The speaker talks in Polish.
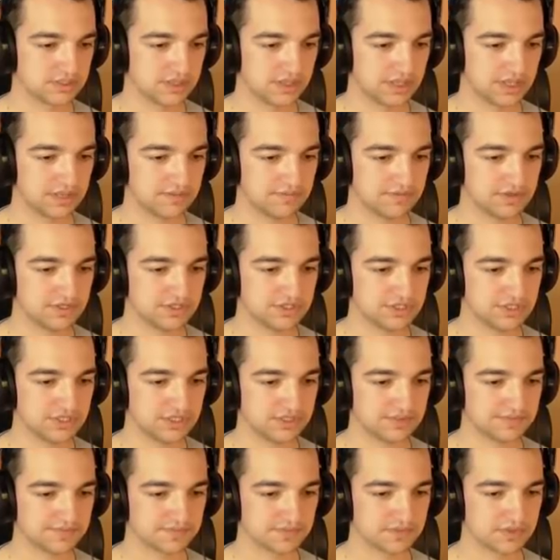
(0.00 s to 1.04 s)
Na zewnętrznej...
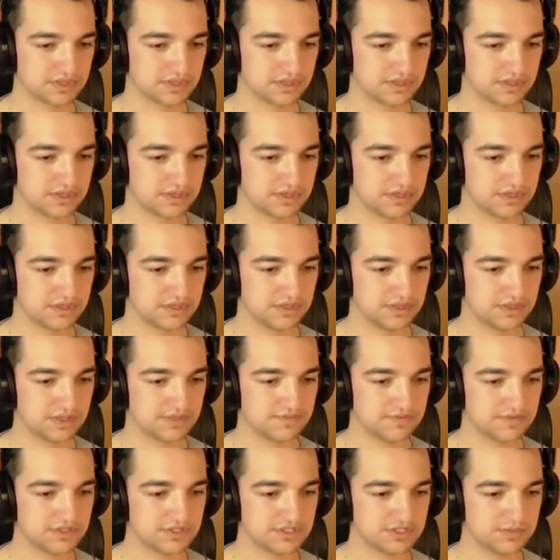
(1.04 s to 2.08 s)
Aj, na
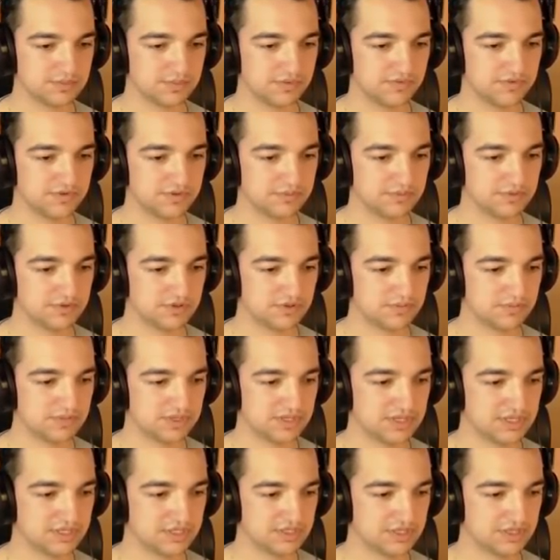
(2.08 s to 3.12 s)
zewnętrznej powinien być
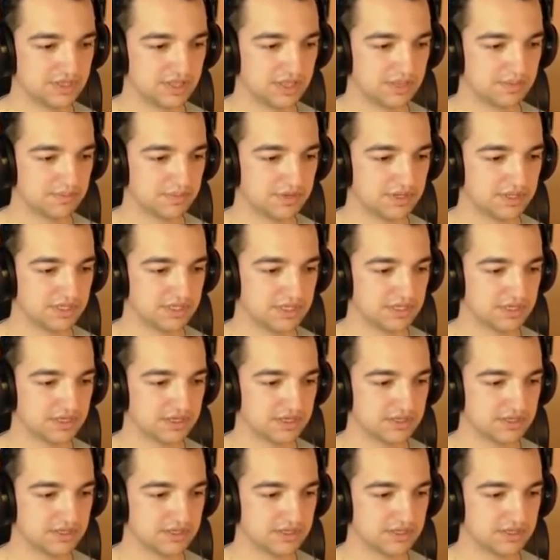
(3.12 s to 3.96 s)
mniejszy ten spadek,